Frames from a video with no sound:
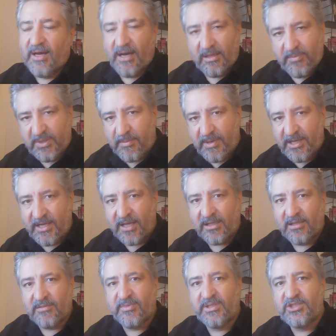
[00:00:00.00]
Halbuki de beni
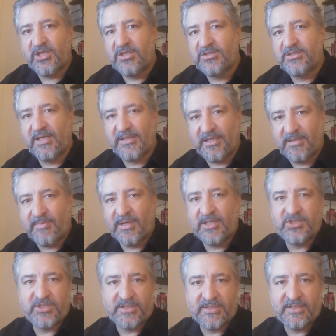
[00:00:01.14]
yalanlamaya çalıştılar ya
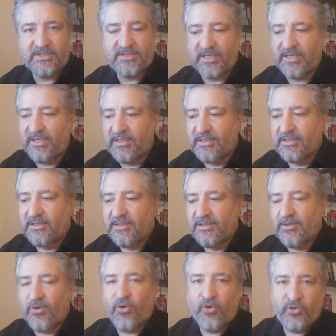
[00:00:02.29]
idmana çıktı işte
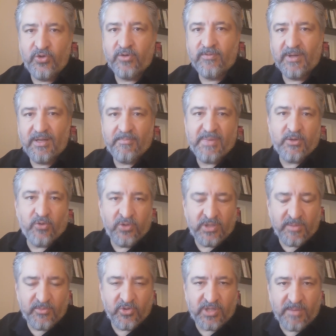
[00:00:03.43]
oynuyor falan. Ben
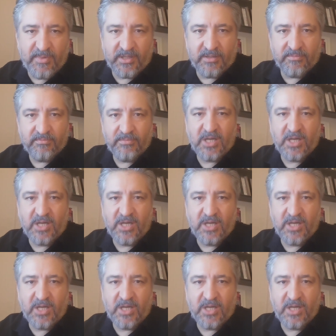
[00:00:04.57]
oynamıyor demedim.